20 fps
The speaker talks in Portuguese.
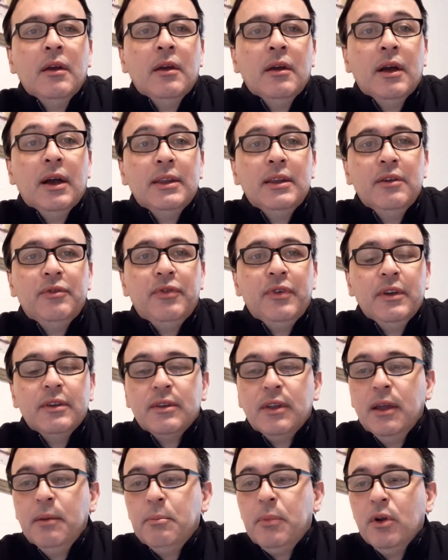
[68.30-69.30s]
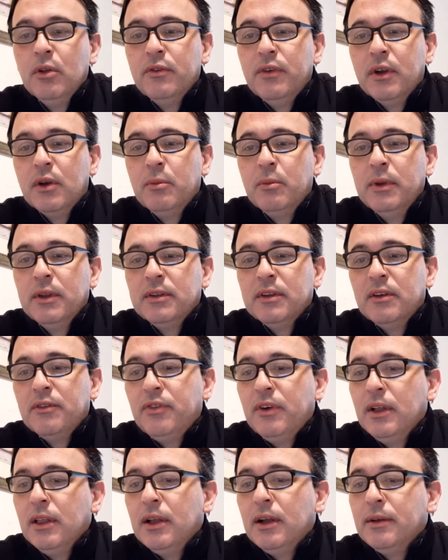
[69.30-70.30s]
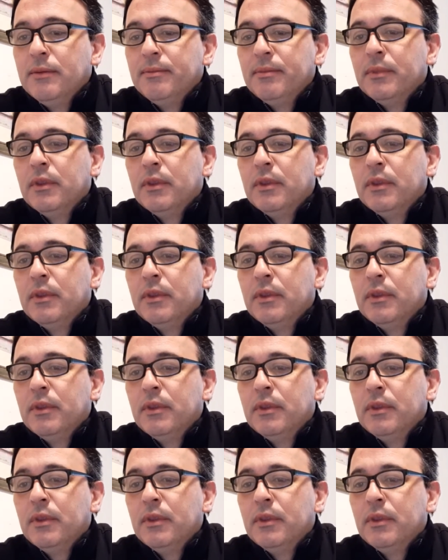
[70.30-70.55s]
a defesa, né? Paulo vai começar a falar.